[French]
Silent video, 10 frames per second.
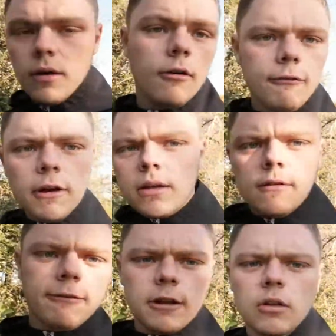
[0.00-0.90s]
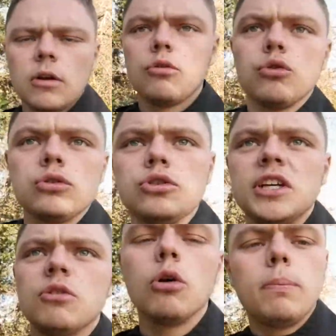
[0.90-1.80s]
euh, fin, fin du
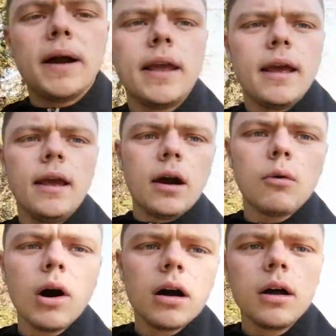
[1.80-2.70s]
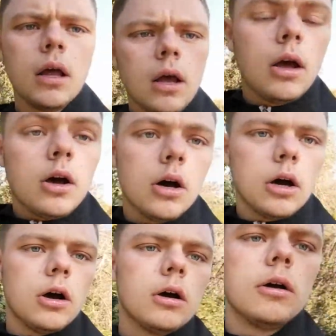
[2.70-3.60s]
sujet de paille et avoir
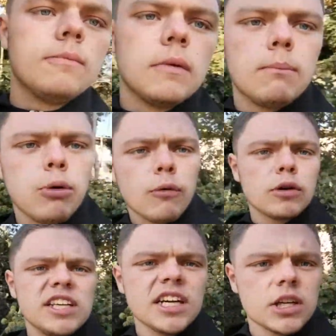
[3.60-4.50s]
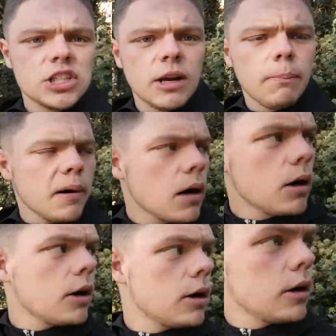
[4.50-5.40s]
euh, pour vous dire, j'ai
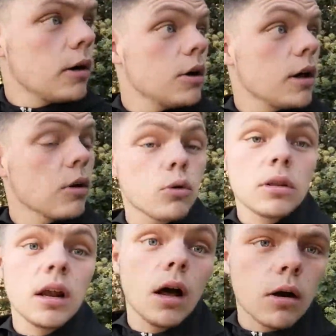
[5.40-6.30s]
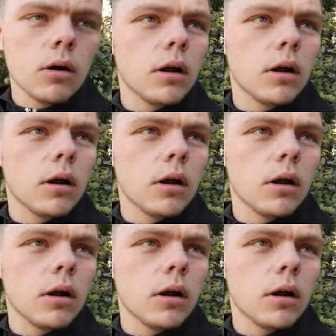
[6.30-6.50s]
pas écouté la,